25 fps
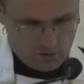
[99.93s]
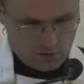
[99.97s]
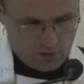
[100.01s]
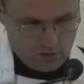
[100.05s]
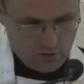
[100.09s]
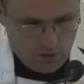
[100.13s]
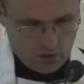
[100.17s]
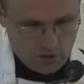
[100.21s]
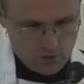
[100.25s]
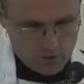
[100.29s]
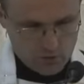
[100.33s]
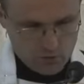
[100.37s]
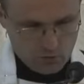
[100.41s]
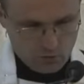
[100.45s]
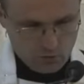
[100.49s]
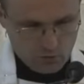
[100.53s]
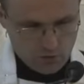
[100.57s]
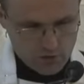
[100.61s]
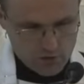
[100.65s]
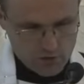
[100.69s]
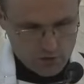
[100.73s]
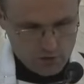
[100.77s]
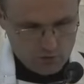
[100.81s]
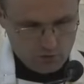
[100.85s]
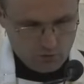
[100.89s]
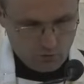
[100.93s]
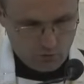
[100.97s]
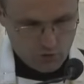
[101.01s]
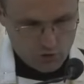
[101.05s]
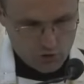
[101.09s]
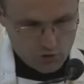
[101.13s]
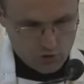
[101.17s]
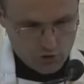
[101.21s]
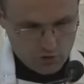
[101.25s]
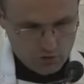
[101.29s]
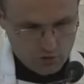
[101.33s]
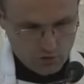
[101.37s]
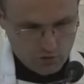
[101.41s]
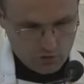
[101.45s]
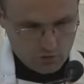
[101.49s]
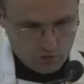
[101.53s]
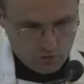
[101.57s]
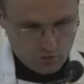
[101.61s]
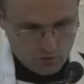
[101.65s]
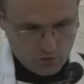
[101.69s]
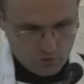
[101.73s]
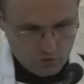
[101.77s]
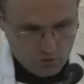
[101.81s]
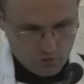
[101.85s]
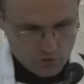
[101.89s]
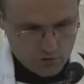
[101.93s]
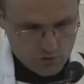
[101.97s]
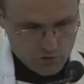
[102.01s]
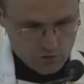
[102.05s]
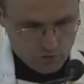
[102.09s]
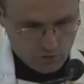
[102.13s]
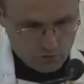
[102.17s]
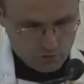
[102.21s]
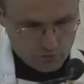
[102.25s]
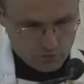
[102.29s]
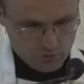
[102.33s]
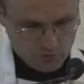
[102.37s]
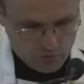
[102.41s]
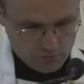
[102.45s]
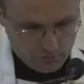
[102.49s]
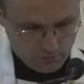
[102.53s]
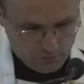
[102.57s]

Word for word: jakie są właściwości tej to cnoty?